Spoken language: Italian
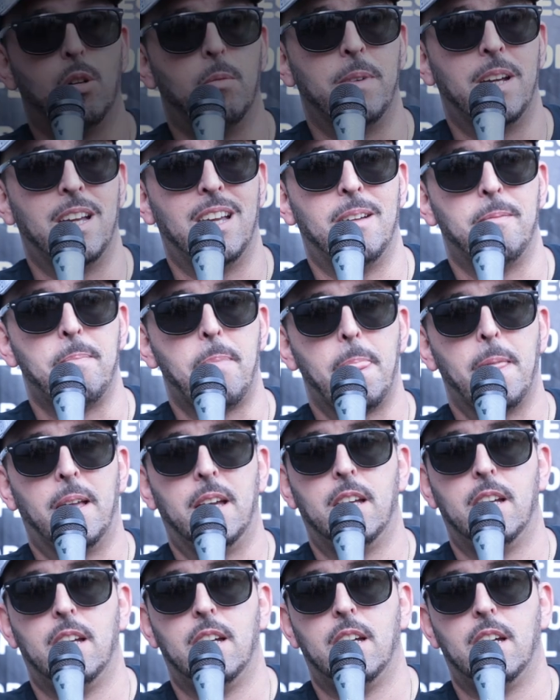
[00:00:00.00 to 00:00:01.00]
come,
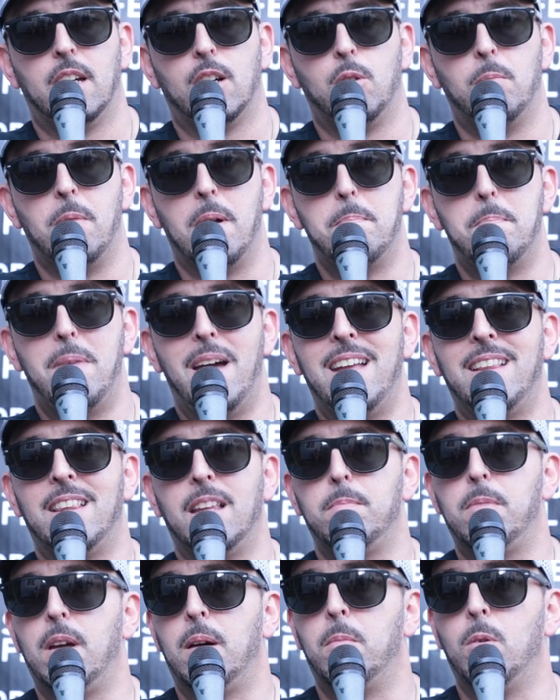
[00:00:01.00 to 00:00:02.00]
come band
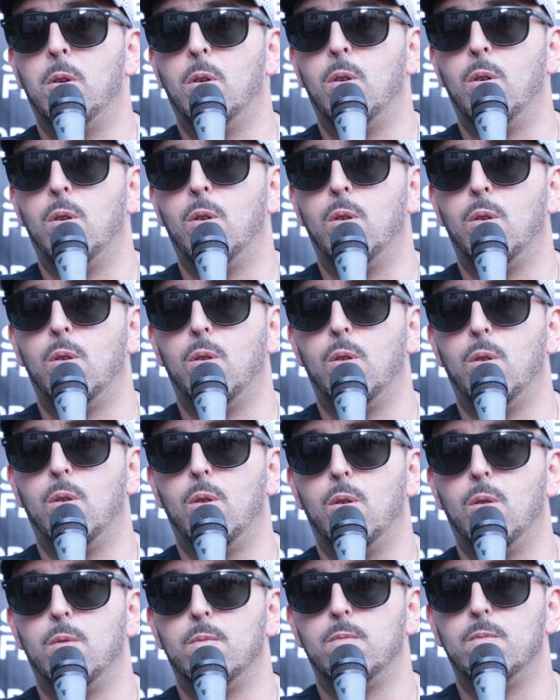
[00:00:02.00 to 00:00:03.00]

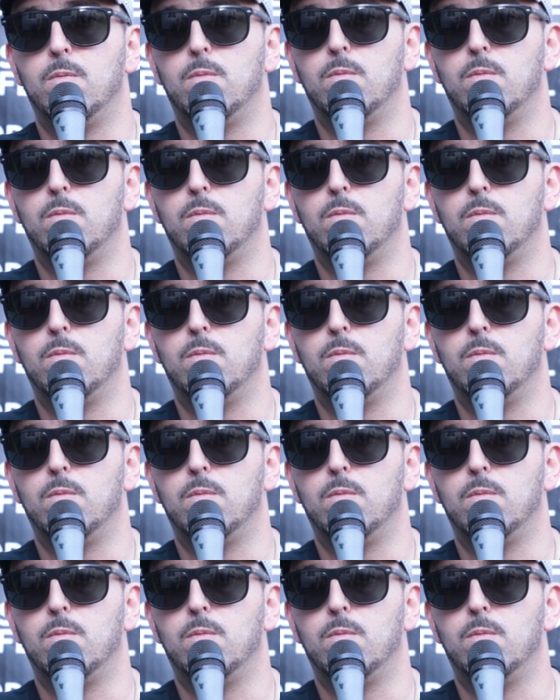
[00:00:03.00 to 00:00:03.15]
abbiamo